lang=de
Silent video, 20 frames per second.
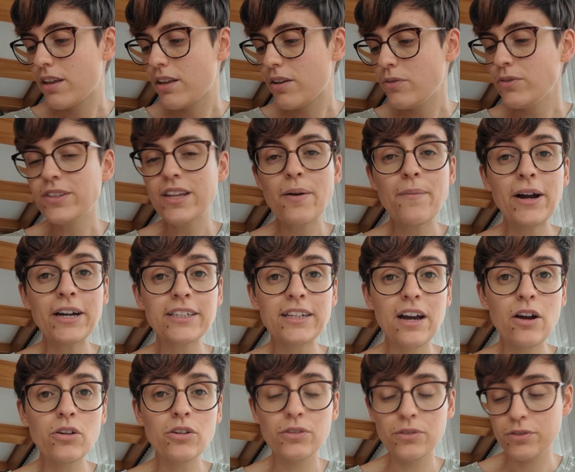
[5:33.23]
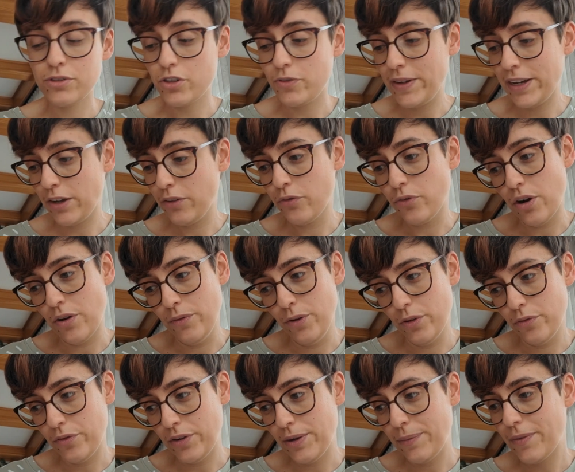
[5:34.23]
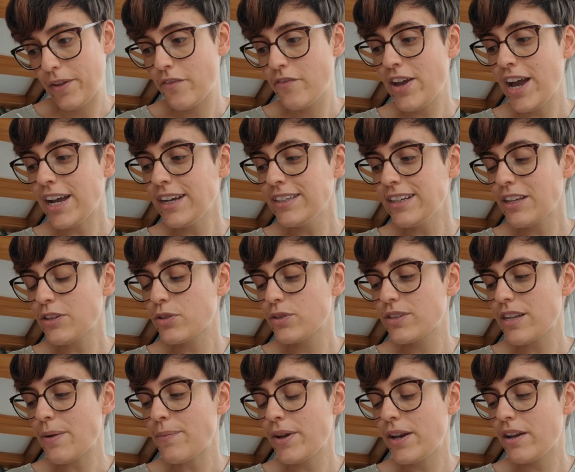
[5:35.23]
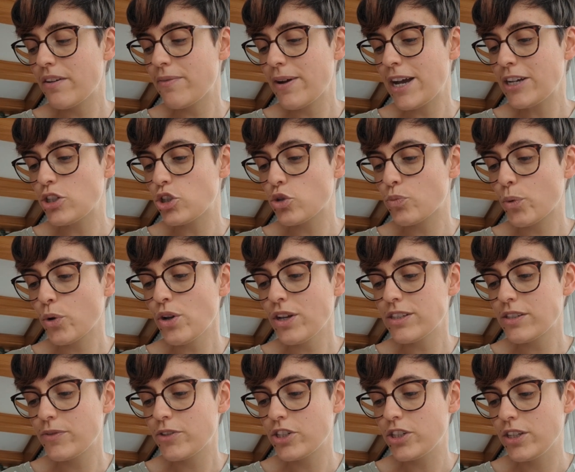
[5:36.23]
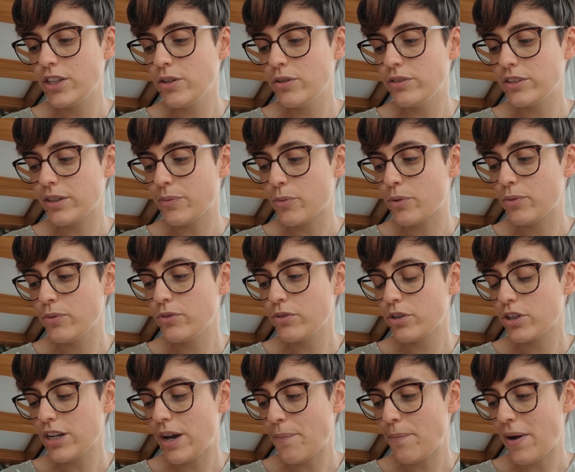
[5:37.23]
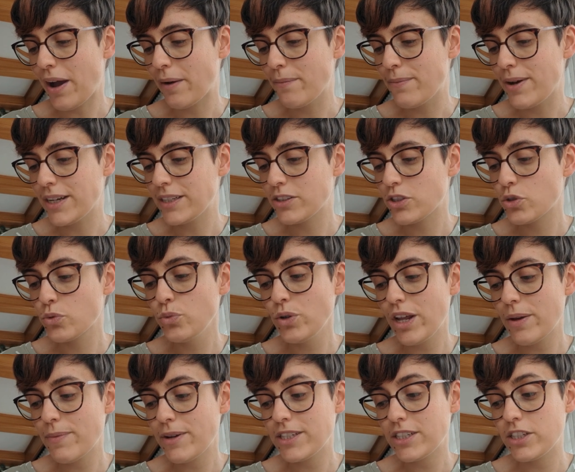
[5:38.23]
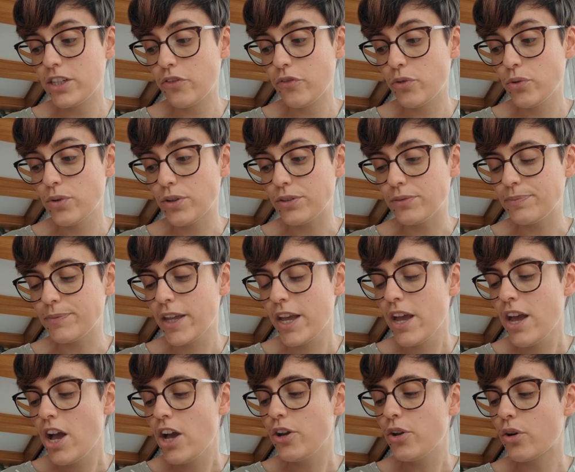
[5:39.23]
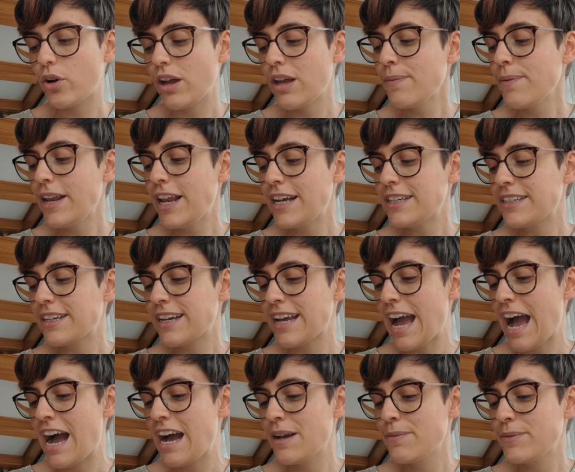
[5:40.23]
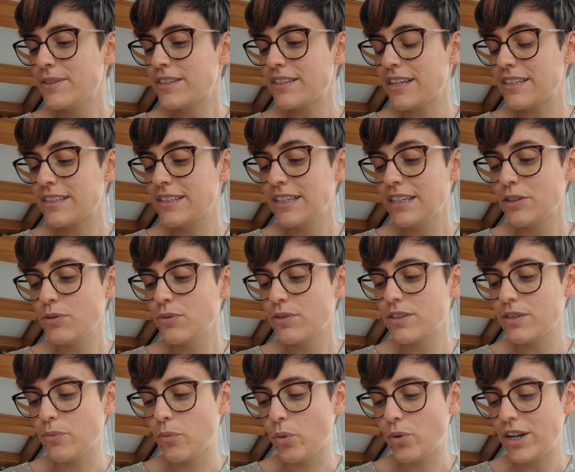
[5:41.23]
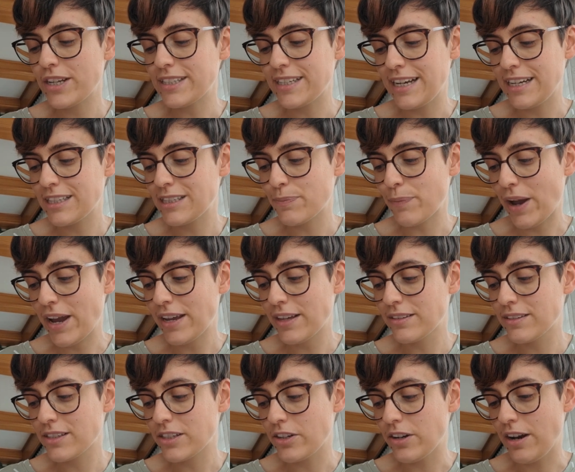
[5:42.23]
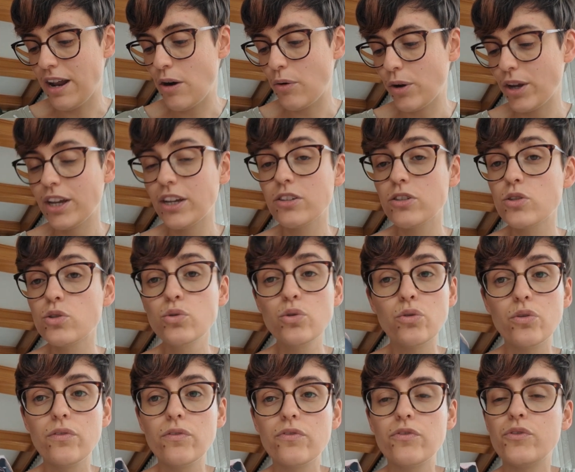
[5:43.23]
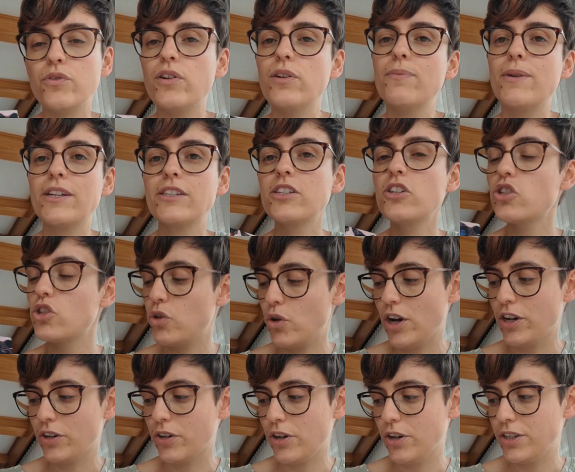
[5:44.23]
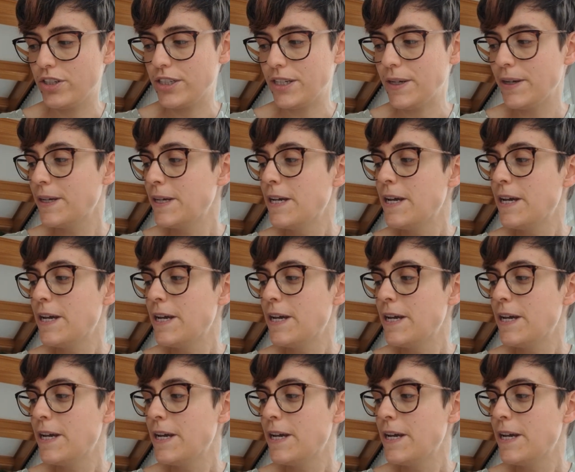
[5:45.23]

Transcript: Und der macht auch noch schwere Vorwürfe. Während der Zusammenarbeit sprühen zwischen ihr und dem undurchstaubbaren Mann zunehmend die Funken. Doch Emil hat ein Geheimnis, das nicht nur Simonas Herz brechen, sondern auch ihre Zukunft für immer zerstören könnte.